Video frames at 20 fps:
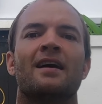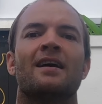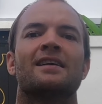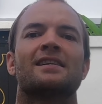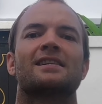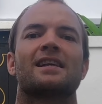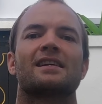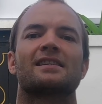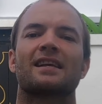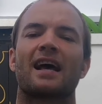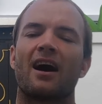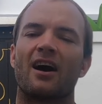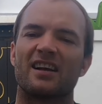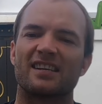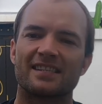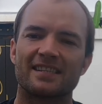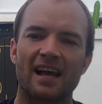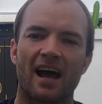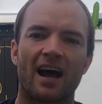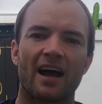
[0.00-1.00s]
Ça sera à
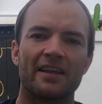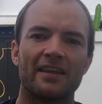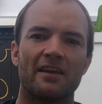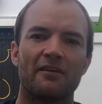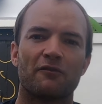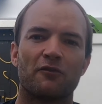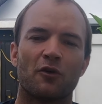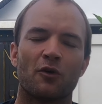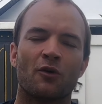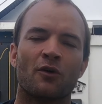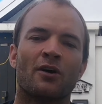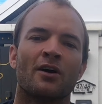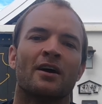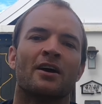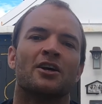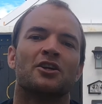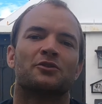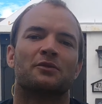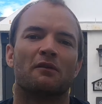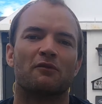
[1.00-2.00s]
Sarajevo.
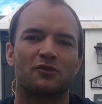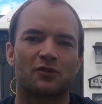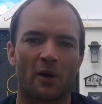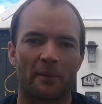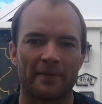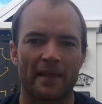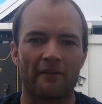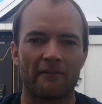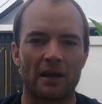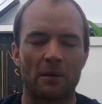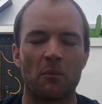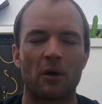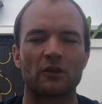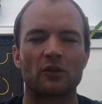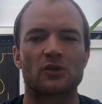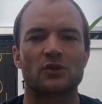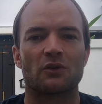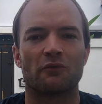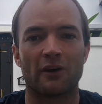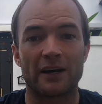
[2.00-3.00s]
Je vais vous emmener avec moi
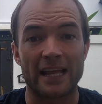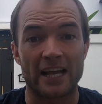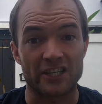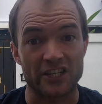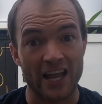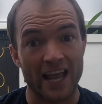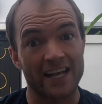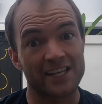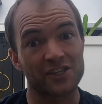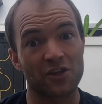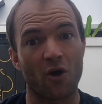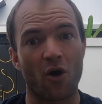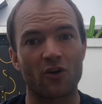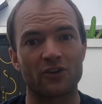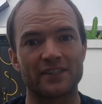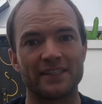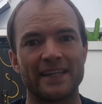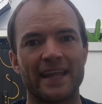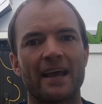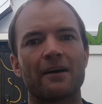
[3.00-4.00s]
dans ce voyage
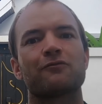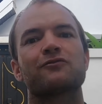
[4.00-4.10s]
extraordinaire.